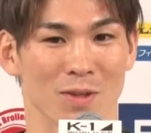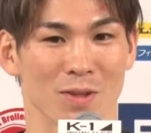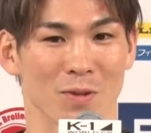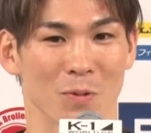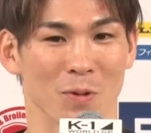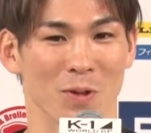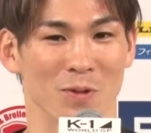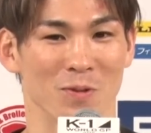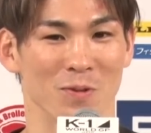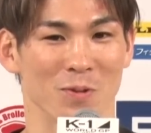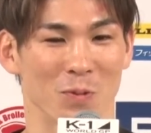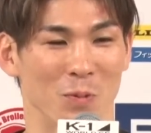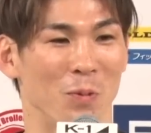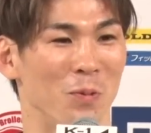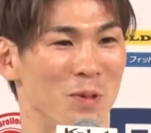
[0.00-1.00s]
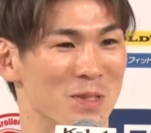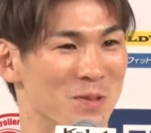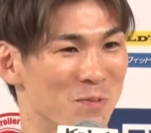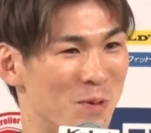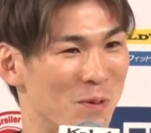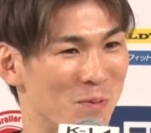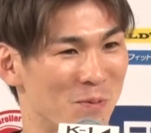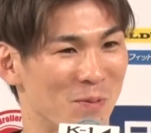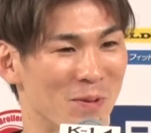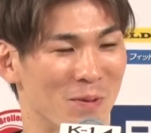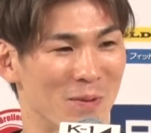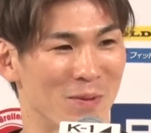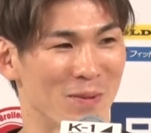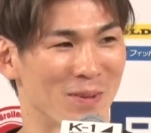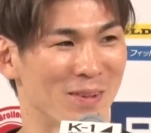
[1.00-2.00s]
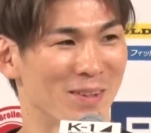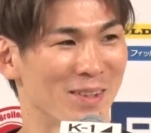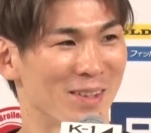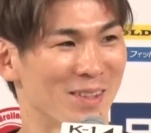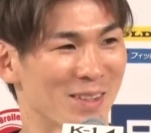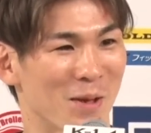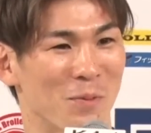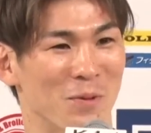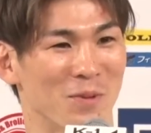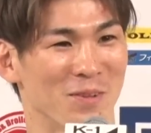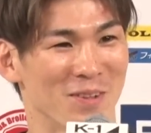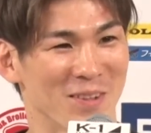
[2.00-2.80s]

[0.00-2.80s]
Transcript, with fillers: 取れると思いますまあまあまあ、まあ、多分